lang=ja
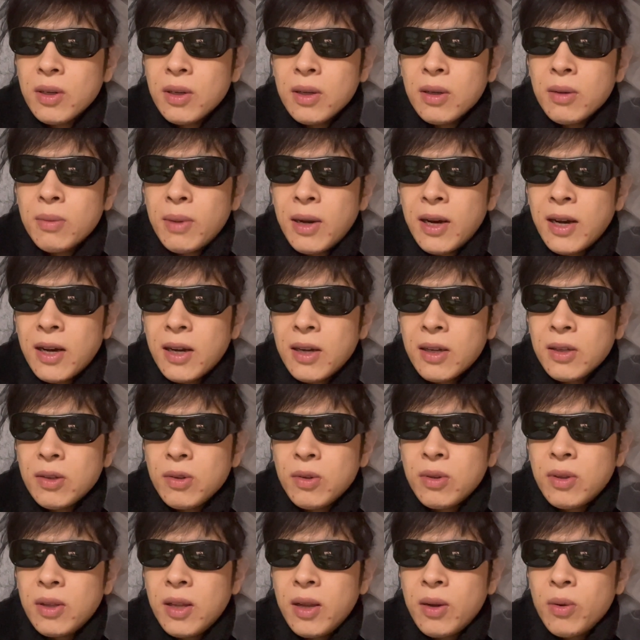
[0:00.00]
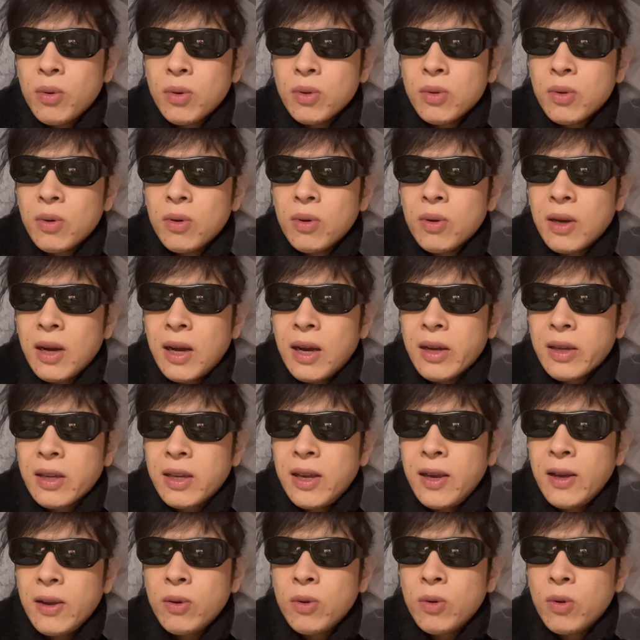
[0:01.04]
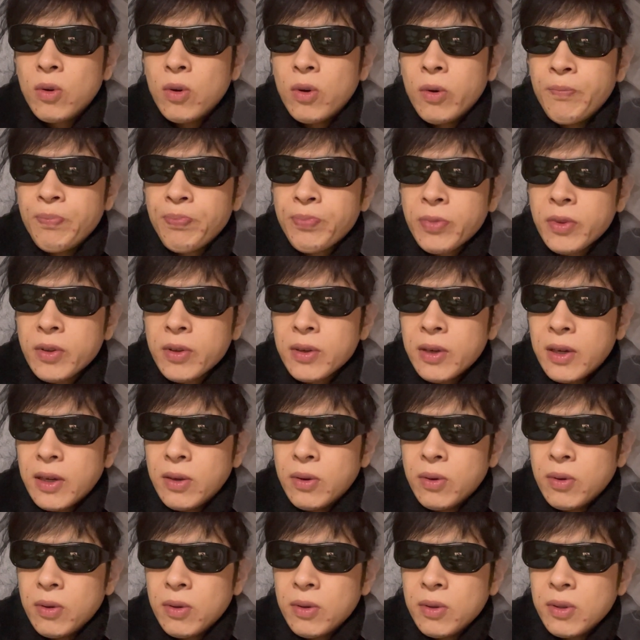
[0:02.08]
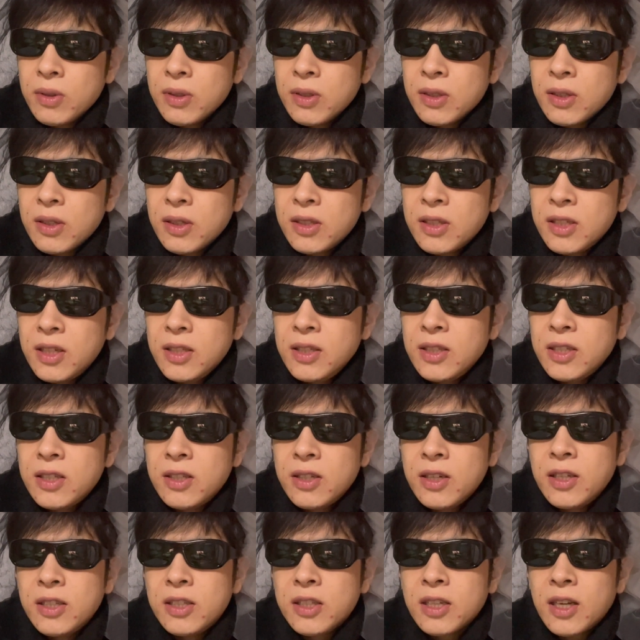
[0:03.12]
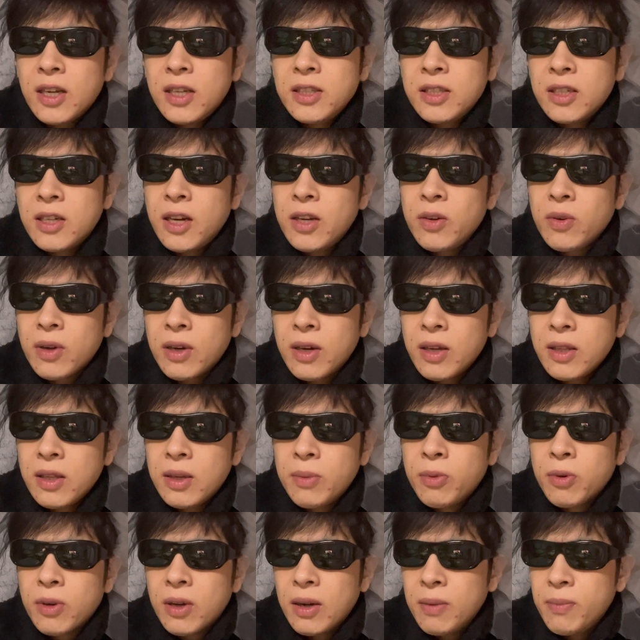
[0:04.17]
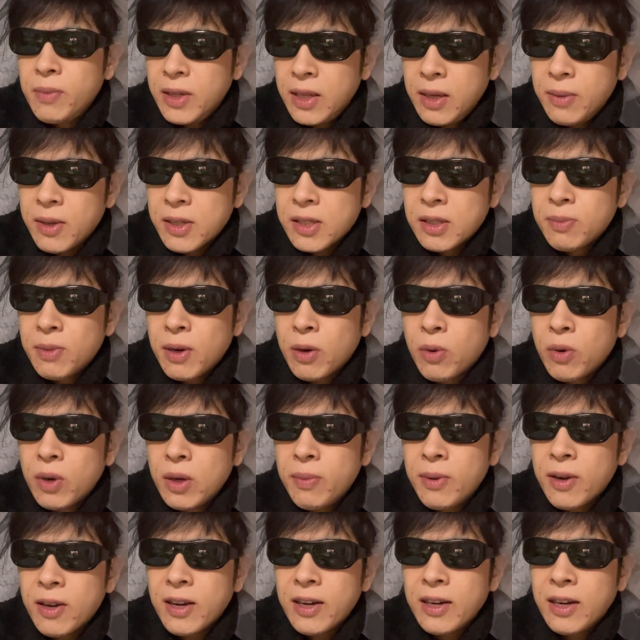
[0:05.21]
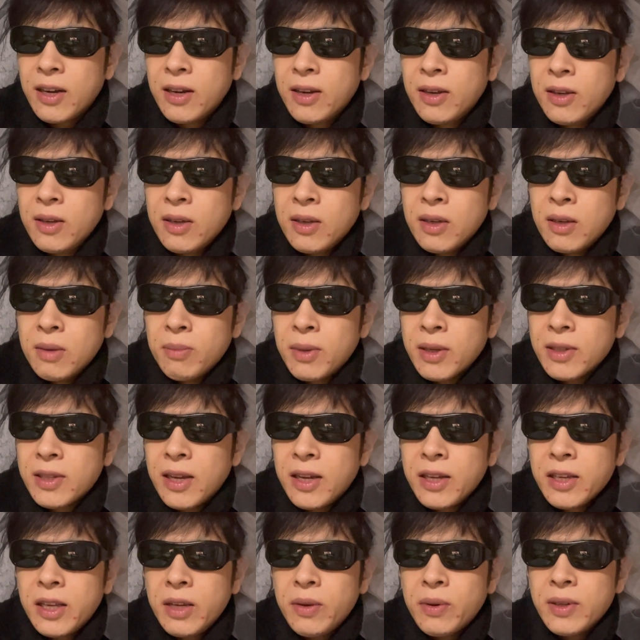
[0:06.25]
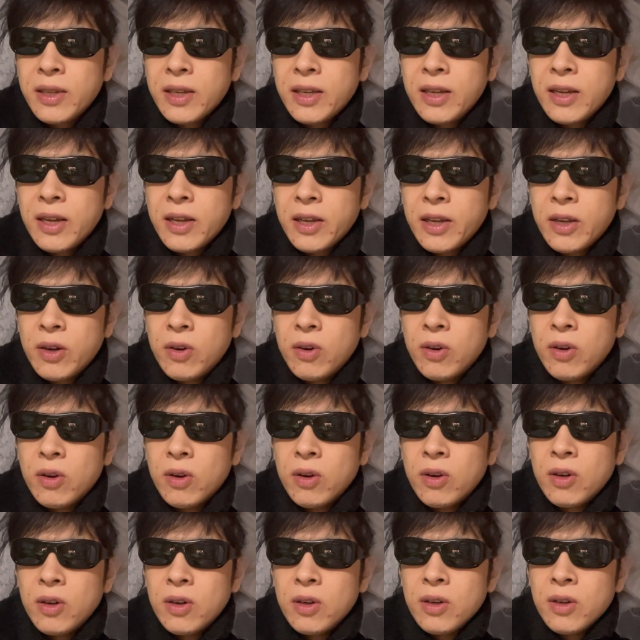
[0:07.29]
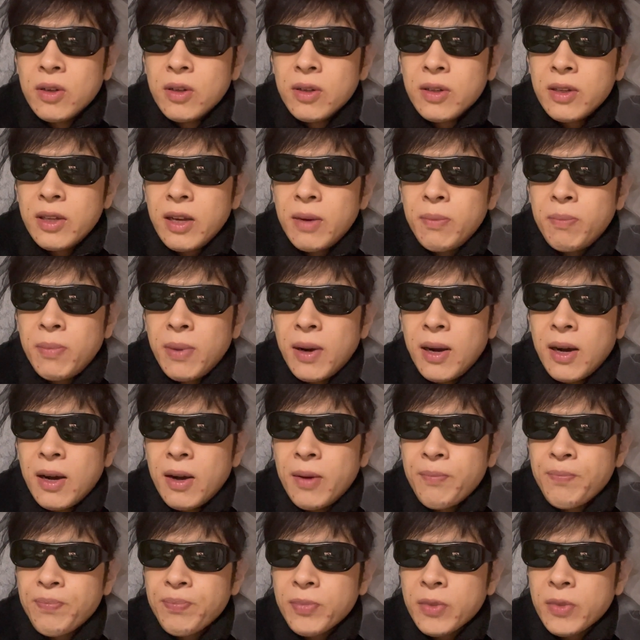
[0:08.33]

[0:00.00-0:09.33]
まあ、言ってることが結構、あの、真実に近いんじゃないのかなって僕は見てます。まあ、こればっかりは、まあ、断言はできないけど、で、やっぱ、